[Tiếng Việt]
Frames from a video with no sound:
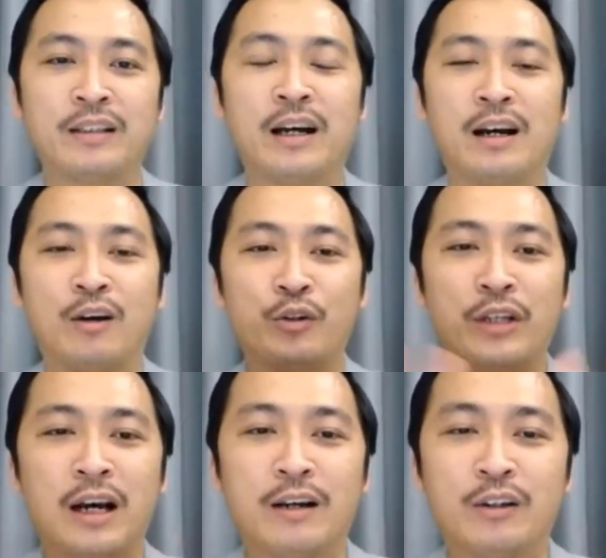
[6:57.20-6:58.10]
nhờ hỗ
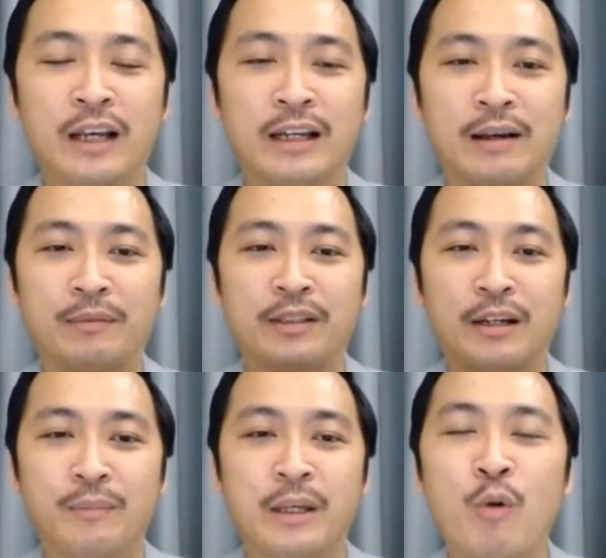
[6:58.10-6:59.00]
trợ có thể là
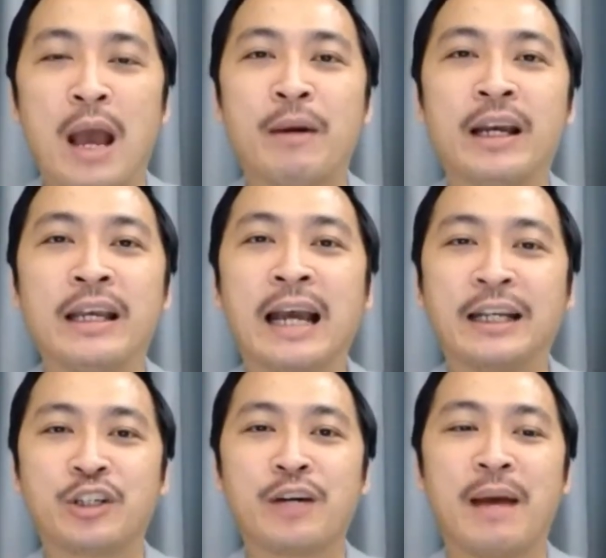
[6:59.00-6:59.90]
nó minh họa bằng cái hình
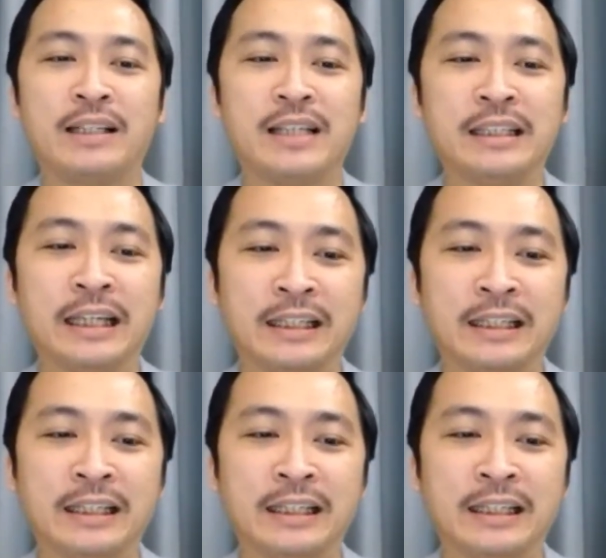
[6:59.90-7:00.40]
ảnh cho các bạn ấy dễ